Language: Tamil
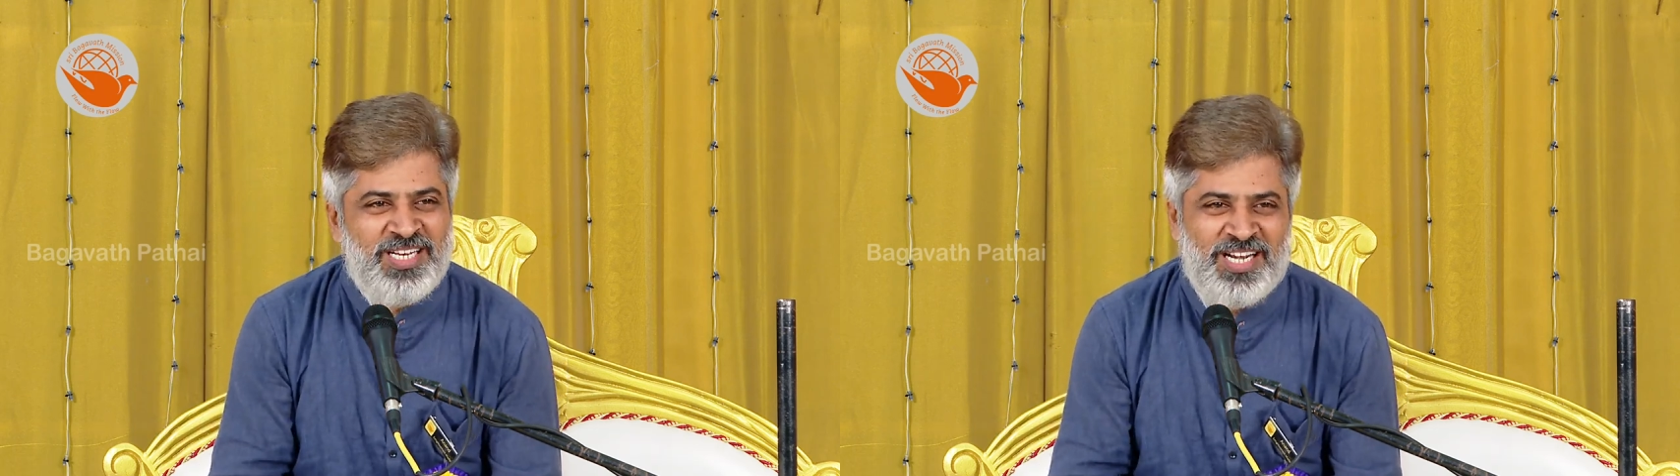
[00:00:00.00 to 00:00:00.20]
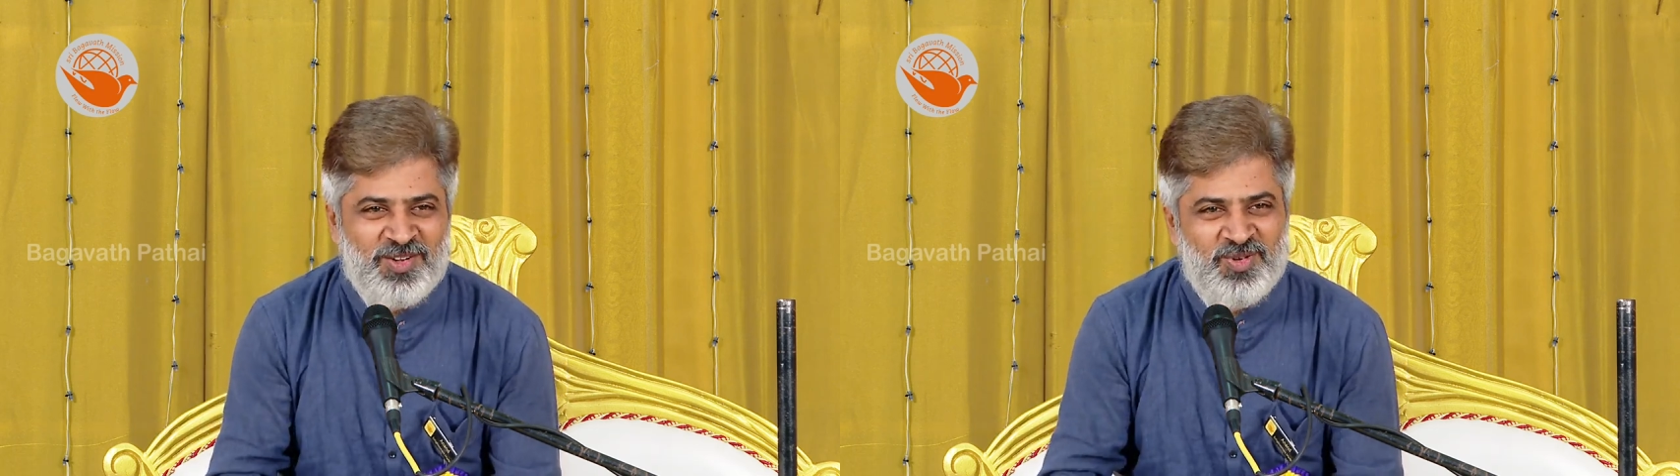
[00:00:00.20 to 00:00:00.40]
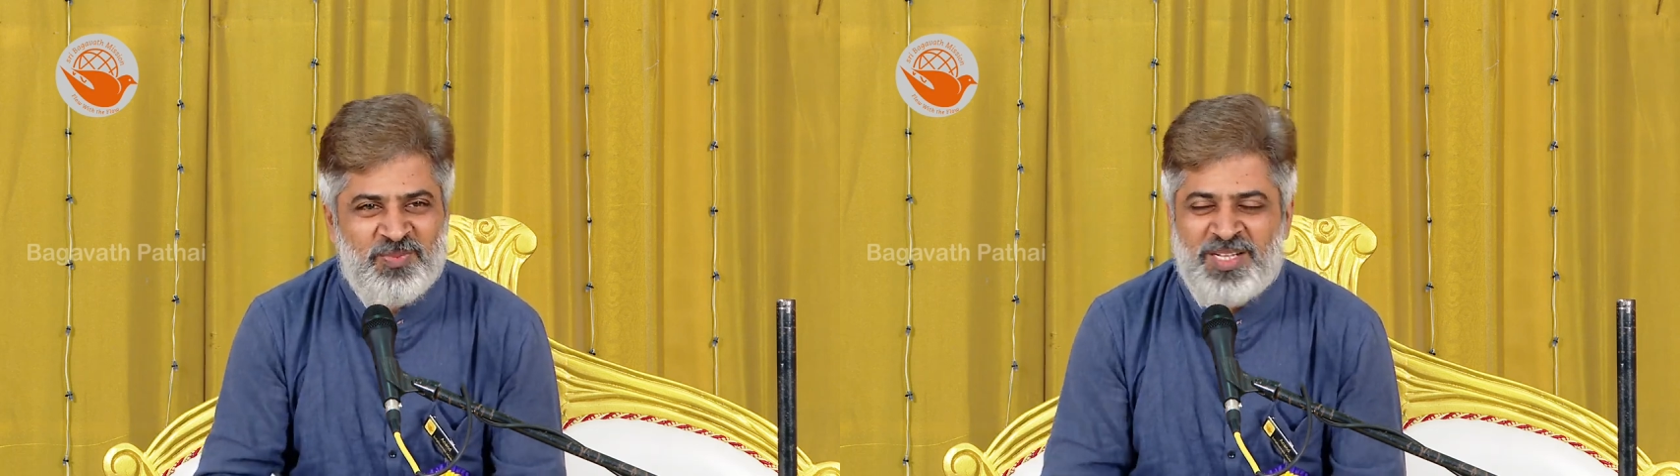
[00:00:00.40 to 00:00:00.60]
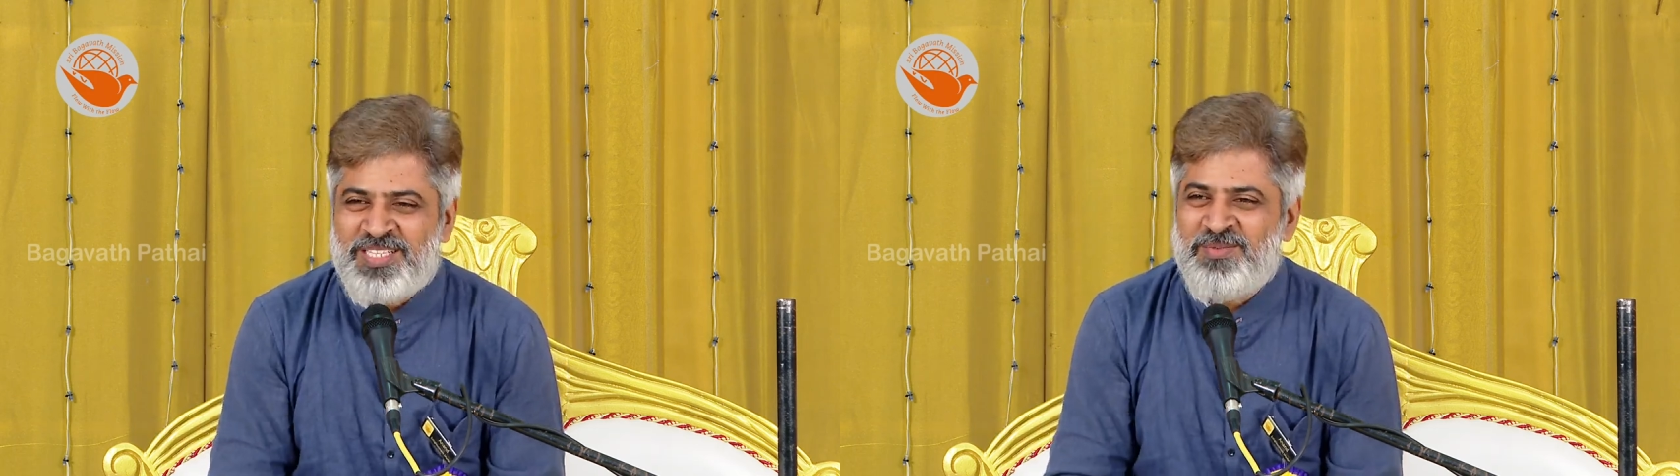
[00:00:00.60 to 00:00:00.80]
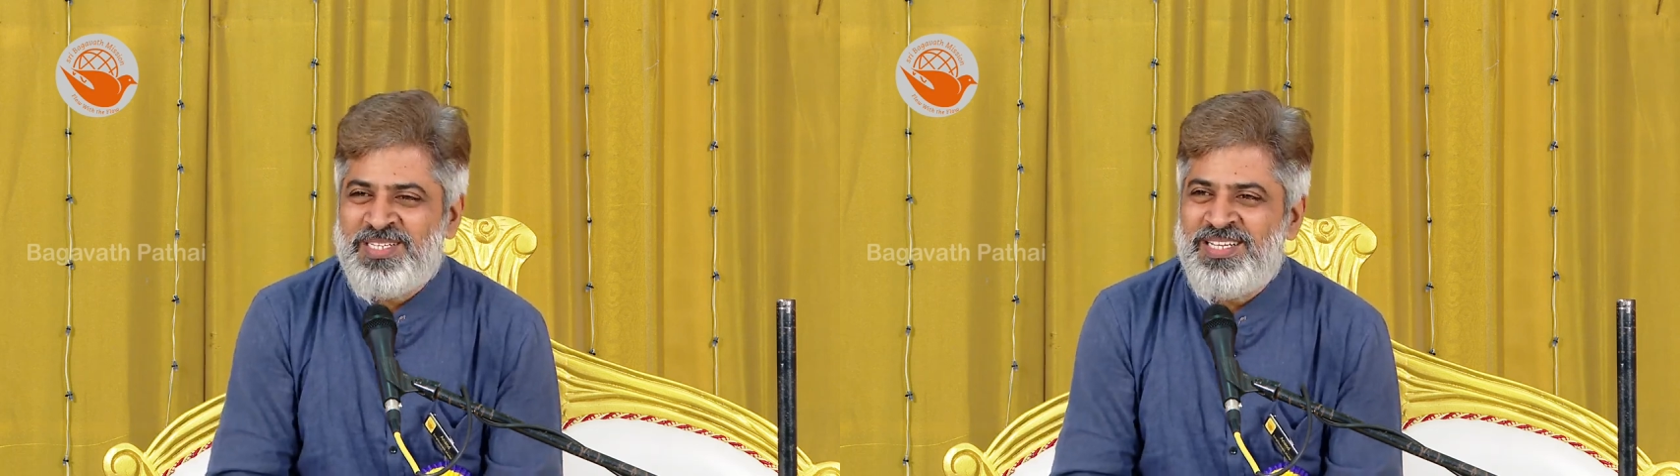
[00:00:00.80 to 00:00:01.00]
என்ன நடக்கும்
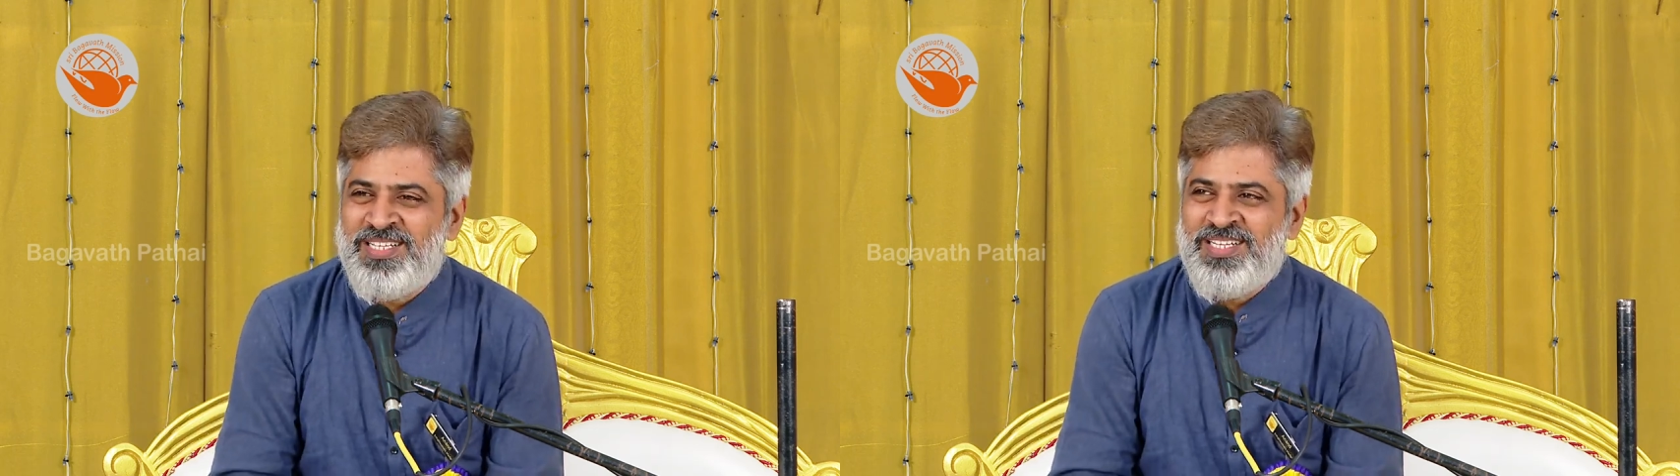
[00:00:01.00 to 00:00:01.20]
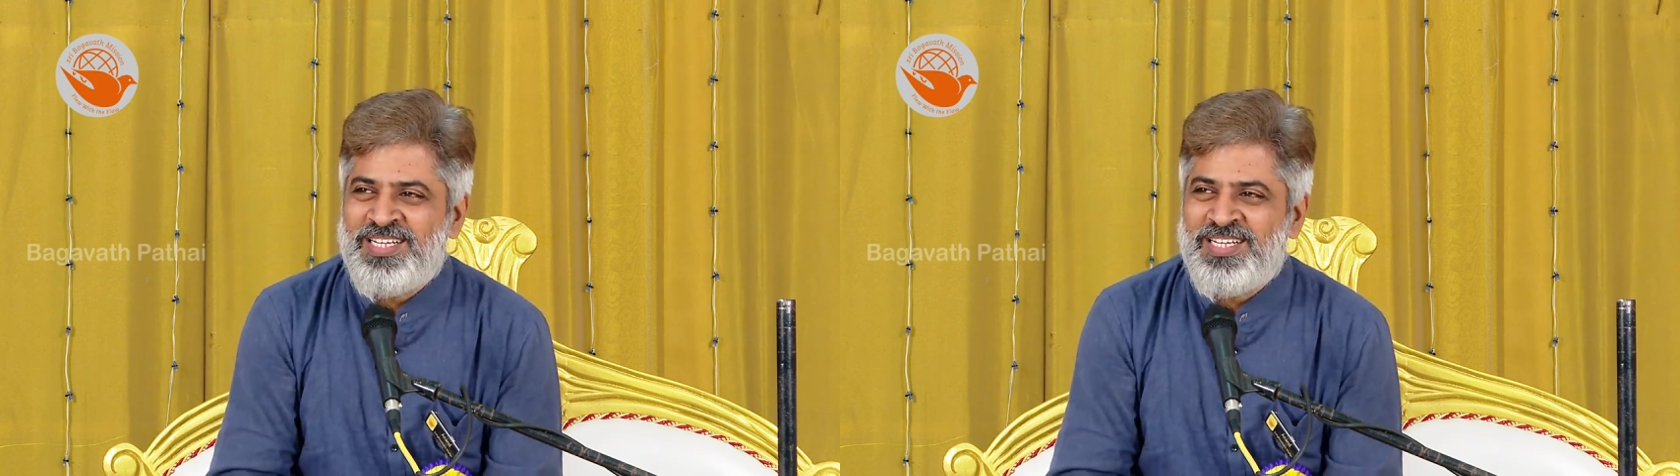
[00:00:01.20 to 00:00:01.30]
பார்த்துருப்பீங்க